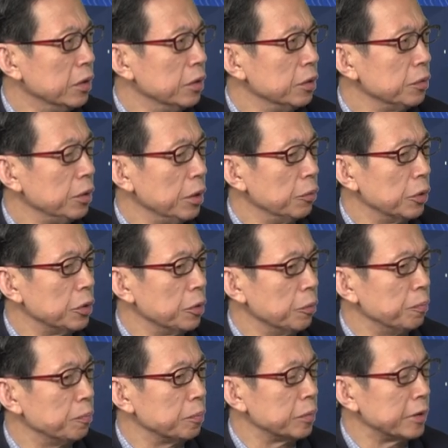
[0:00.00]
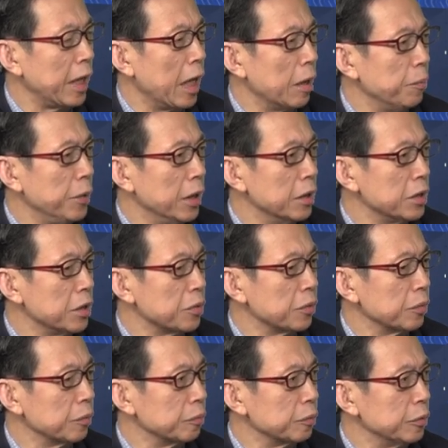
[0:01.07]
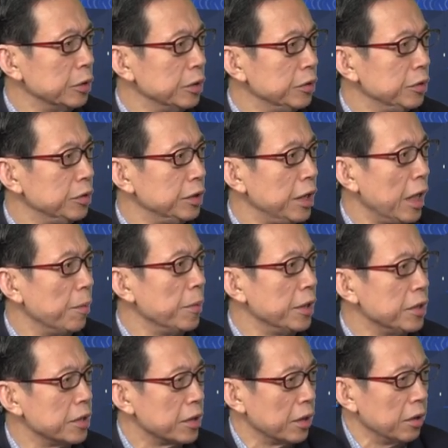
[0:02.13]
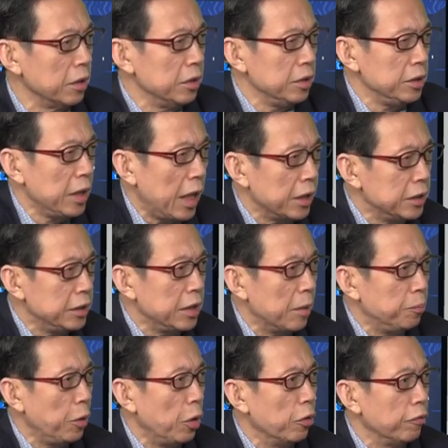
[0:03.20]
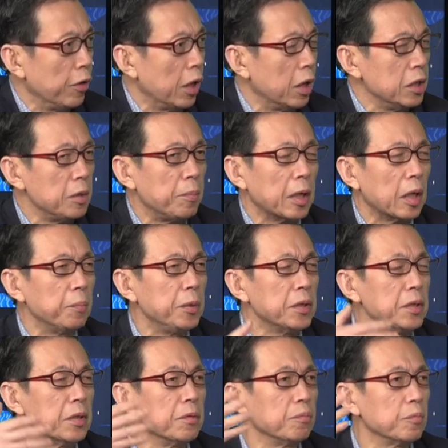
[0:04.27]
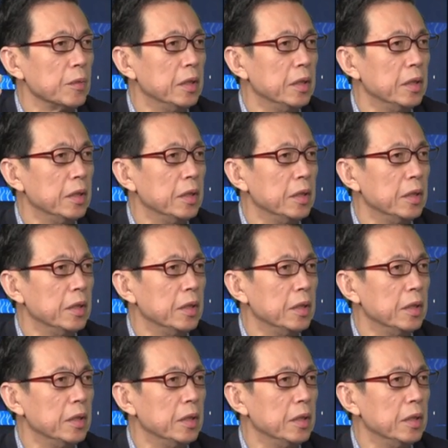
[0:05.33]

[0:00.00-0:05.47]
所以我就改变了这种前面这张压抑啊爆发，而且把它变成。